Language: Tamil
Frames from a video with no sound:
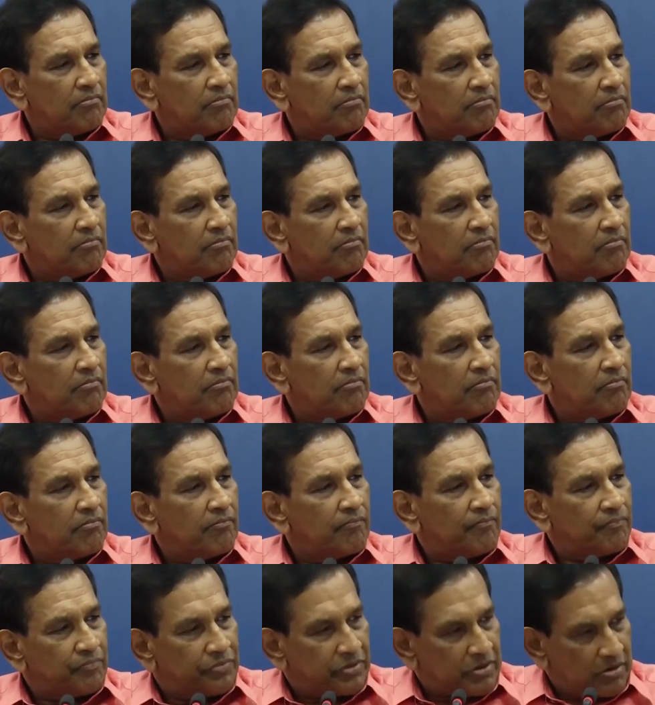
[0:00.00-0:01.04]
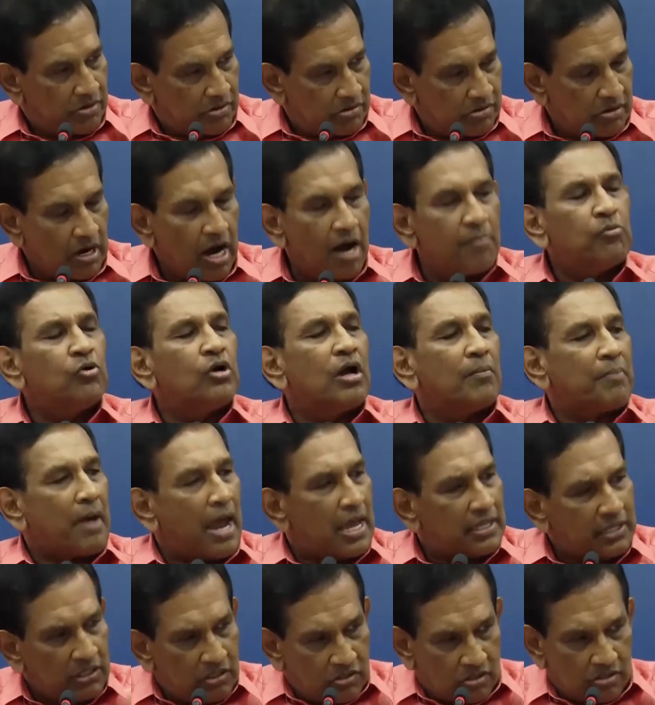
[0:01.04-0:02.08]
எமக்கு உதவி செய்யுங்கள் வேறு
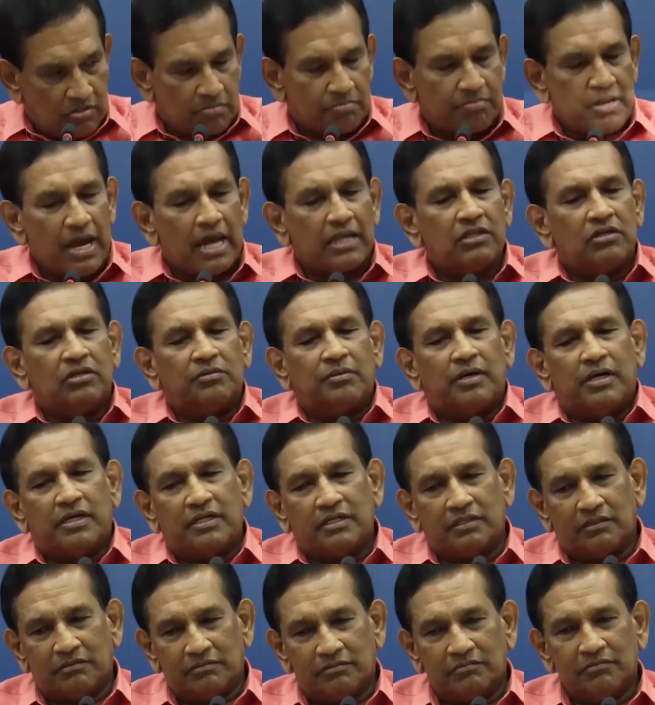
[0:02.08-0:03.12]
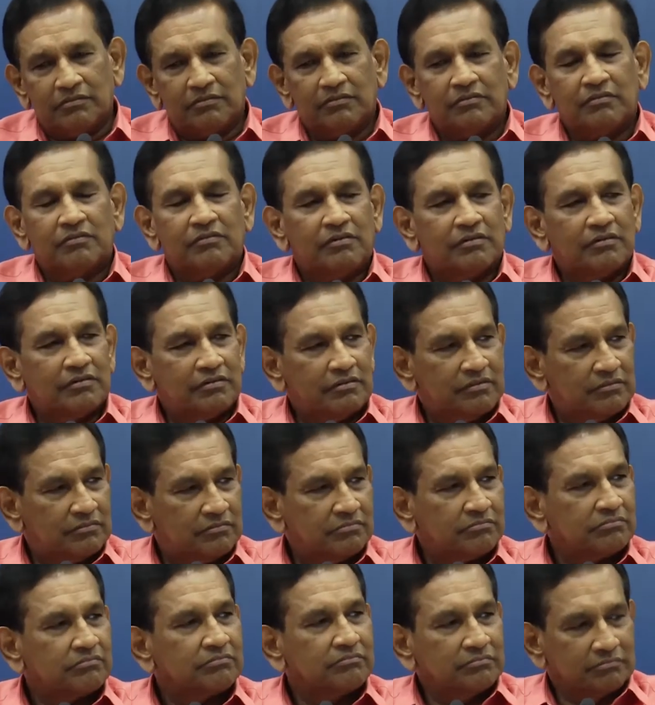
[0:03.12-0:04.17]
ஒன்றும் செய்யாவிட்டாலும் பரவாயில்லை
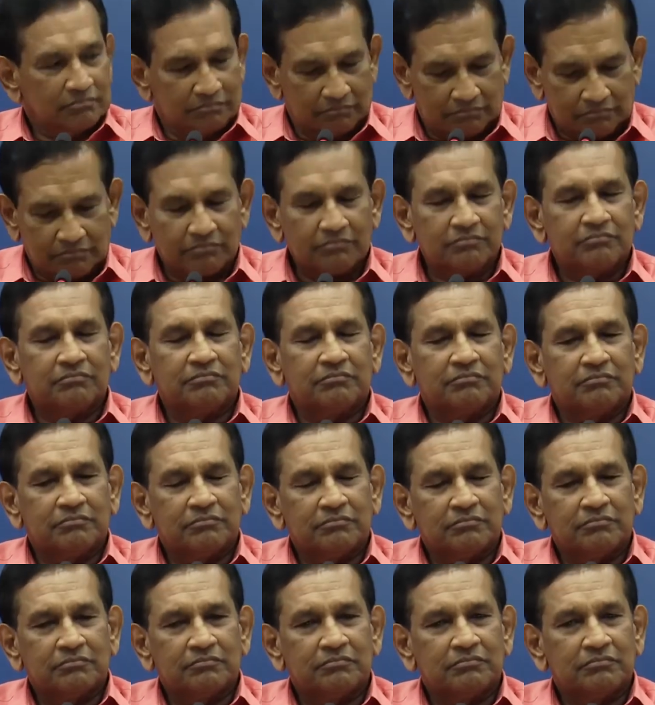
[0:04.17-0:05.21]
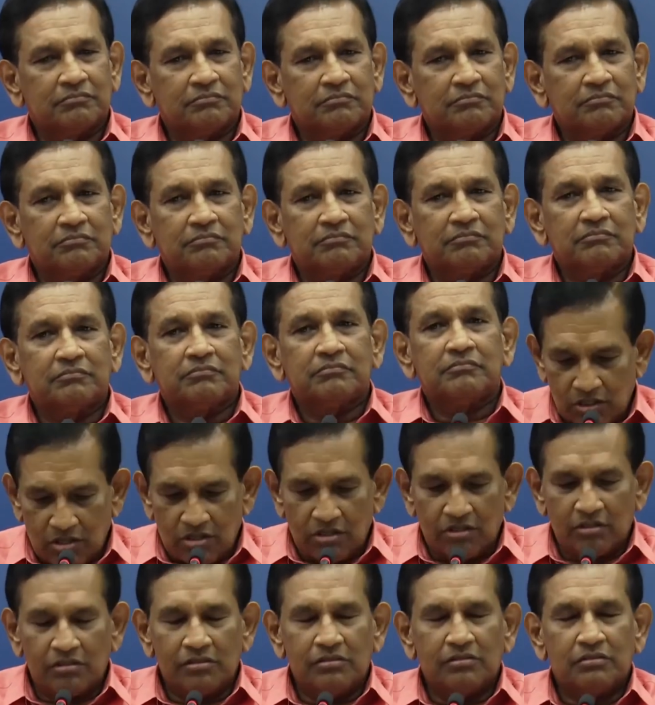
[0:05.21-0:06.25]
தற்போதுள்ள ஆட்சி அதிகாரத்தை தொடர்ந்து முன்னெடுத்து
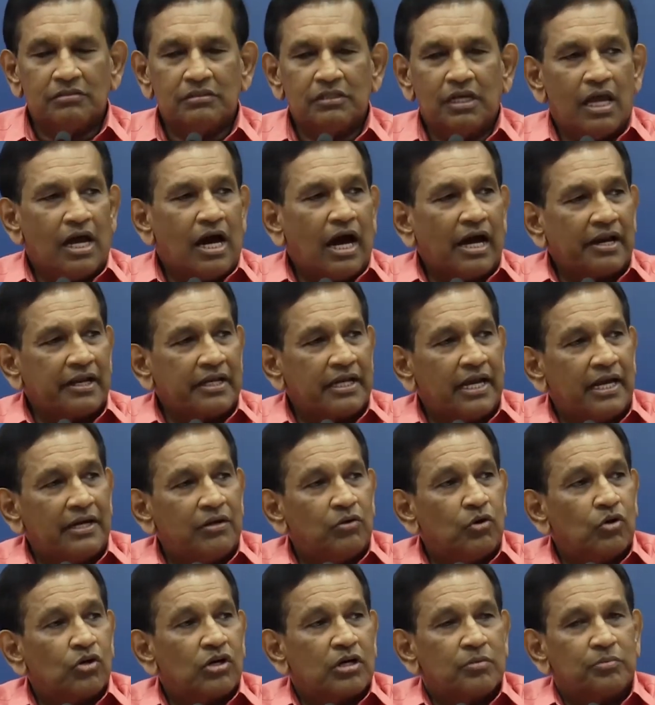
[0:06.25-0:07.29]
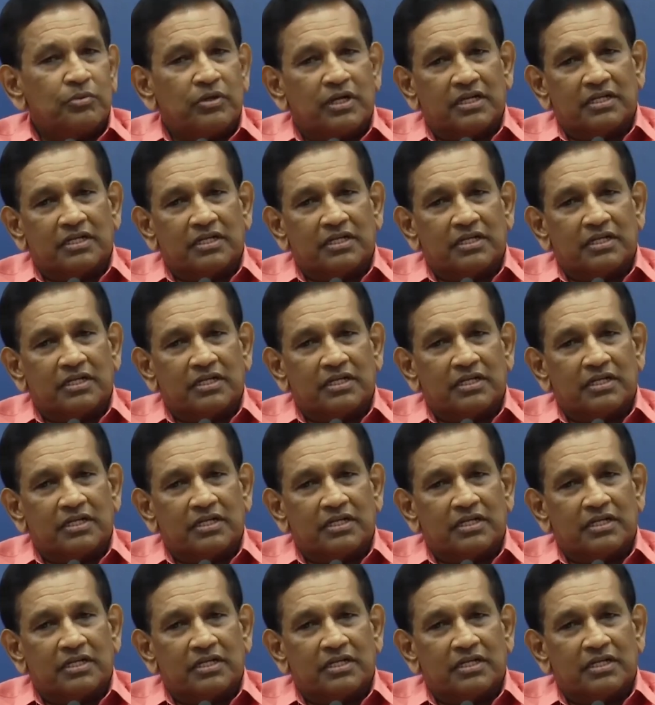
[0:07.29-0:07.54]
செல்வதற்கு உதவி செய்யுங்கள்